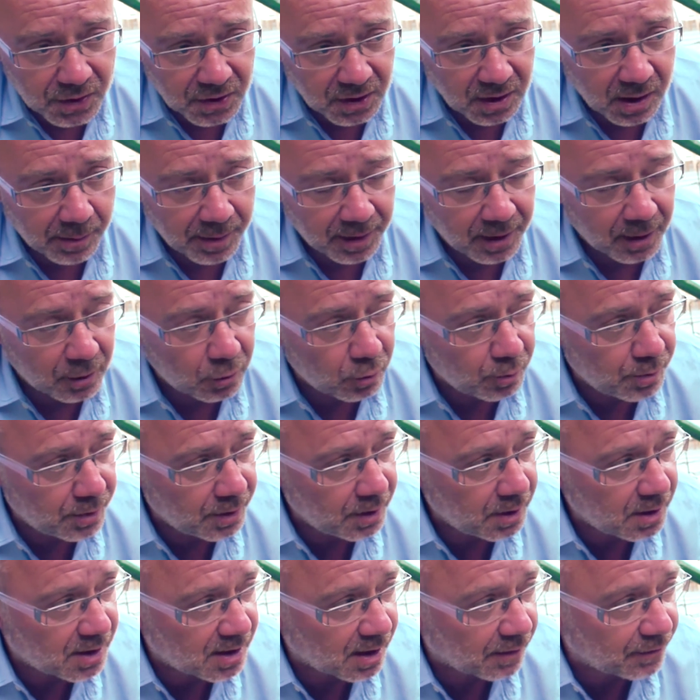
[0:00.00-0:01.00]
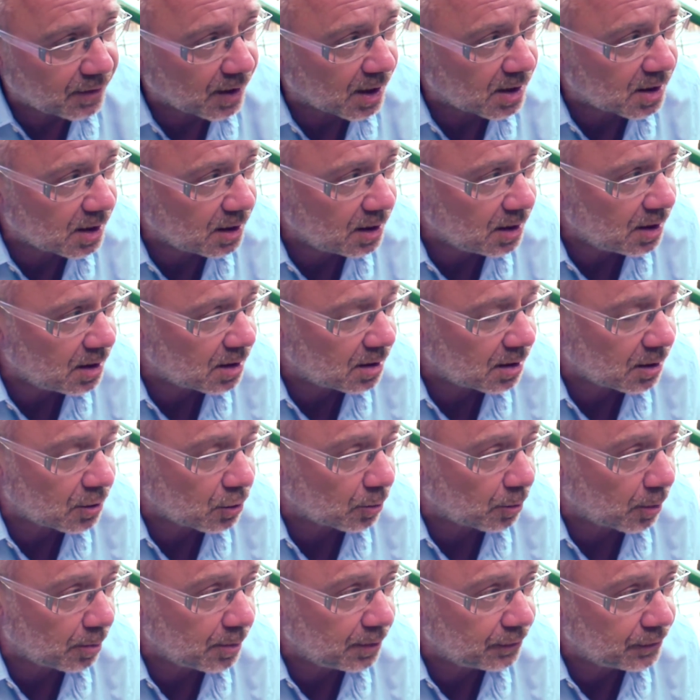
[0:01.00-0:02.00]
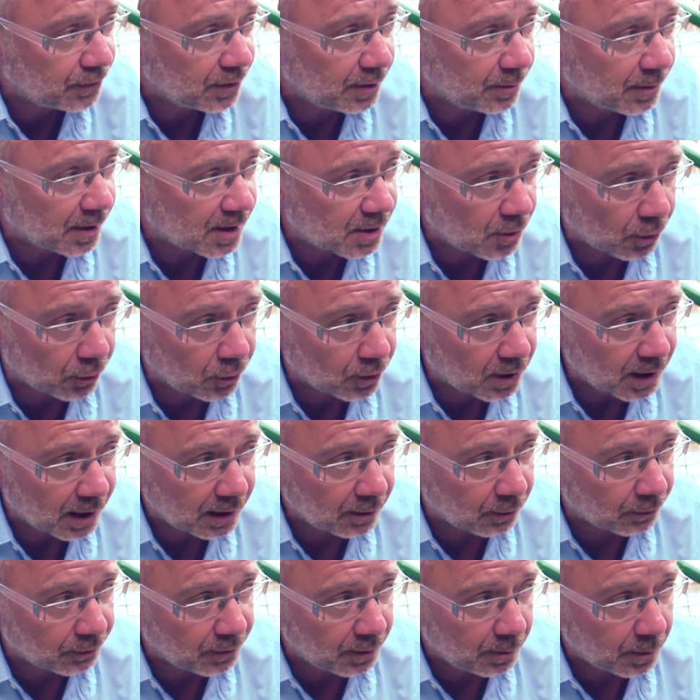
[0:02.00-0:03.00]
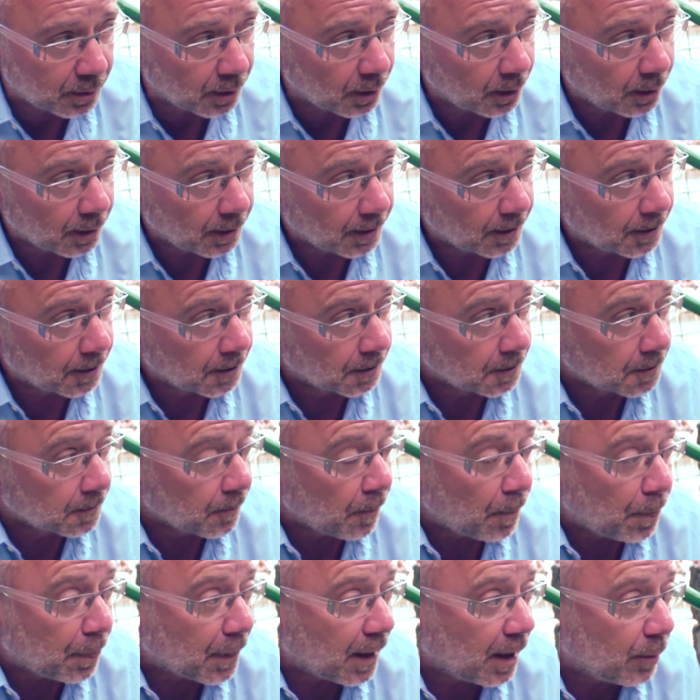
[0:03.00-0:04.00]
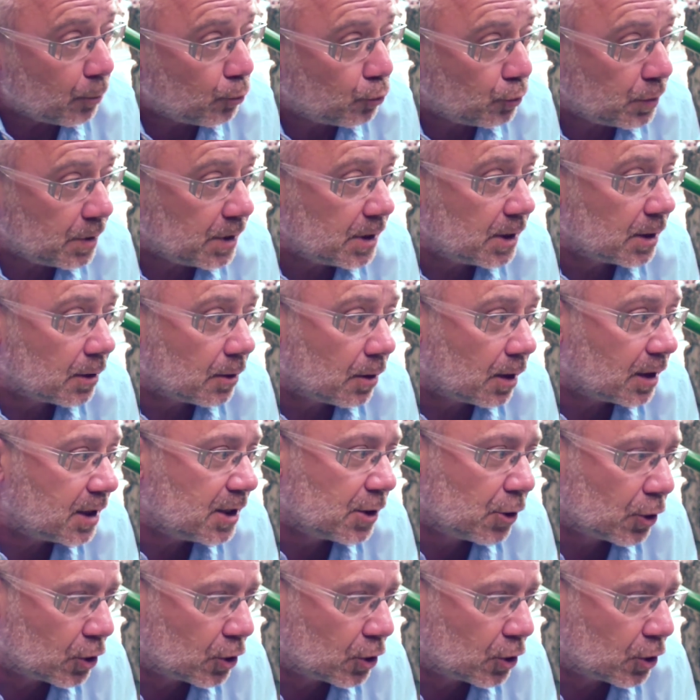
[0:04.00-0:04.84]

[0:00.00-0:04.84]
Sidamed Agoumi, Safia Zedine, c'est son premier film, la sœur de 4 dans le film. Et puis euh, Guy